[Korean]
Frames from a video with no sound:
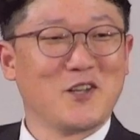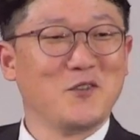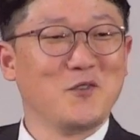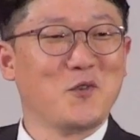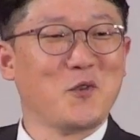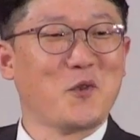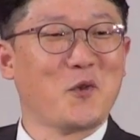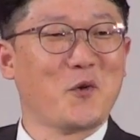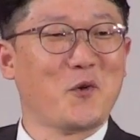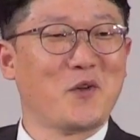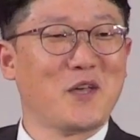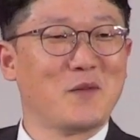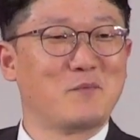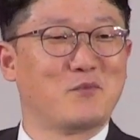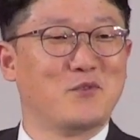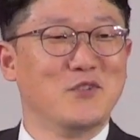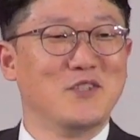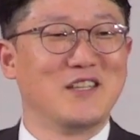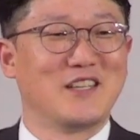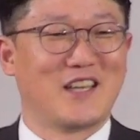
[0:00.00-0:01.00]
선교의
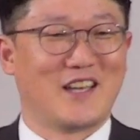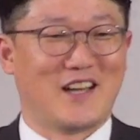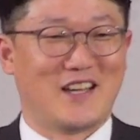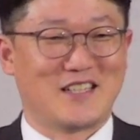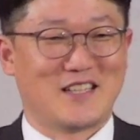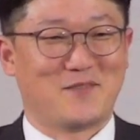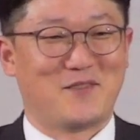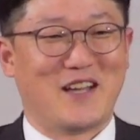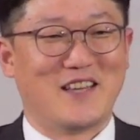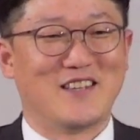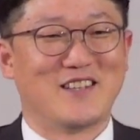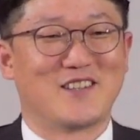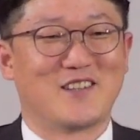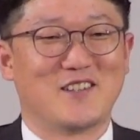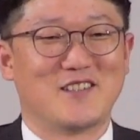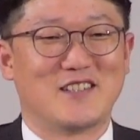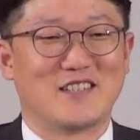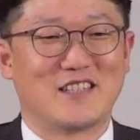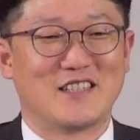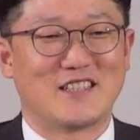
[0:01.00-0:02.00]
분위기가 이제
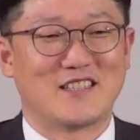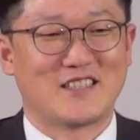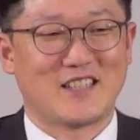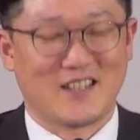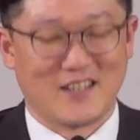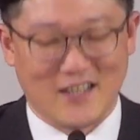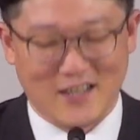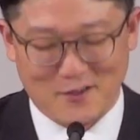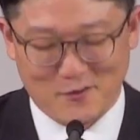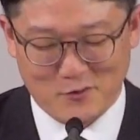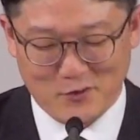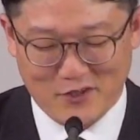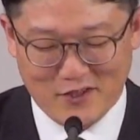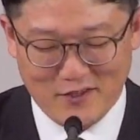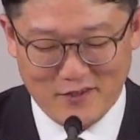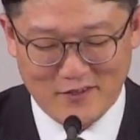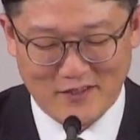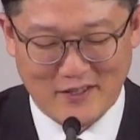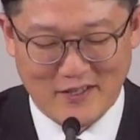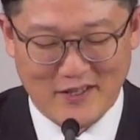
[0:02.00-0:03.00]
만들어지기
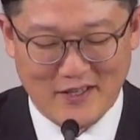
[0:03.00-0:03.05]
시작하고요.